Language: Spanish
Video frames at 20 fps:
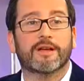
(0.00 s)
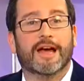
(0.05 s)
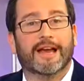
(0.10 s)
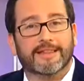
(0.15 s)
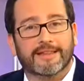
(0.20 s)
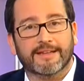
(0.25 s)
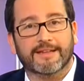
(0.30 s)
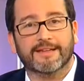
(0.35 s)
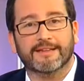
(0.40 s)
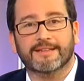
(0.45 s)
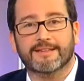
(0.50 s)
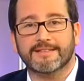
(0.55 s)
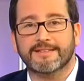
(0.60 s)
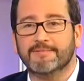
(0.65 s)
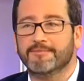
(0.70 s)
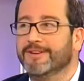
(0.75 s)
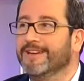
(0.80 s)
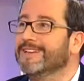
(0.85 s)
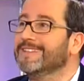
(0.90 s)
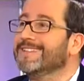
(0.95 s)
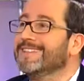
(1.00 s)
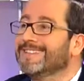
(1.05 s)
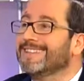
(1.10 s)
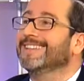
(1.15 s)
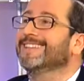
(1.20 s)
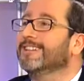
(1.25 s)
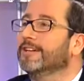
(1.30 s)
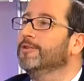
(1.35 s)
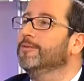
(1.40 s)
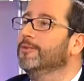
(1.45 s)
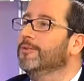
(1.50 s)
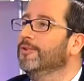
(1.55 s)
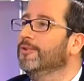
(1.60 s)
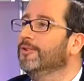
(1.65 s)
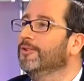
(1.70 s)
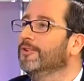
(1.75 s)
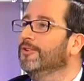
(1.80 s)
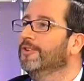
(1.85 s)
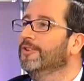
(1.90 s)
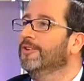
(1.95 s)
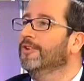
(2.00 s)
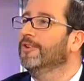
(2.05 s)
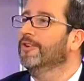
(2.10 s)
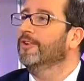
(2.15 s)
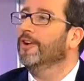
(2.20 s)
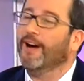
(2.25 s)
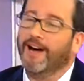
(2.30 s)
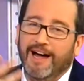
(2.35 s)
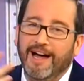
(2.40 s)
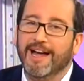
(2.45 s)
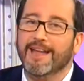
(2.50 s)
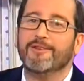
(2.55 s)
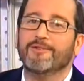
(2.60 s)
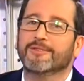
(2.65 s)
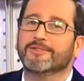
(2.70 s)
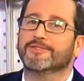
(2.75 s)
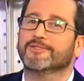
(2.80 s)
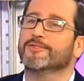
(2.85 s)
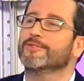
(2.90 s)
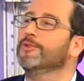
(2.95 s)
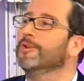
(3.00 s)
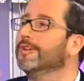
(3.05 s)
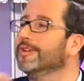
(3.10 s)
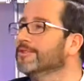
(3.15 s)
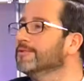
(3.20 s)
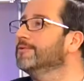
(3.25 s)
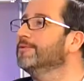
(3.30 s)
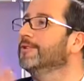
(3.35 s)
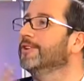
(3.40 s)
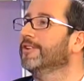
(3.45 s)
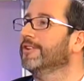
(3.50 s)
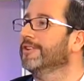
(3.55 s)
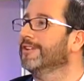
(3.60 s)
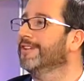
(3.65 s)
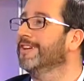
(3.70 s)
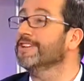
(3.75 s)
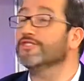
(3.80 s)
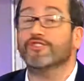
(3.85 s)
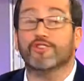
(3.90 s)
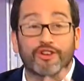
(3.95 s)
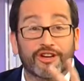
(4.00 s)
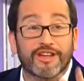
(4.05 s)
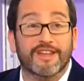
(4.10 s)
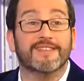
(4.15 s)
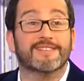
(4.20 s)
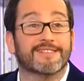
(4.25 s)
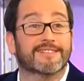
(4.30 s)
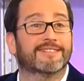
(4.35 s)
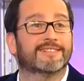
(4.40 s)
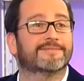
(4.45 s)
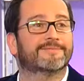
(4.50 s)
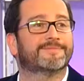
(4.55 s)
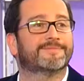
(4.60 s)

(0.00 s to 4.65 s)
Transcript: arte gente de San Miguel se siente como ay, igual que su bueno. Eso es lo que dicen. Eso es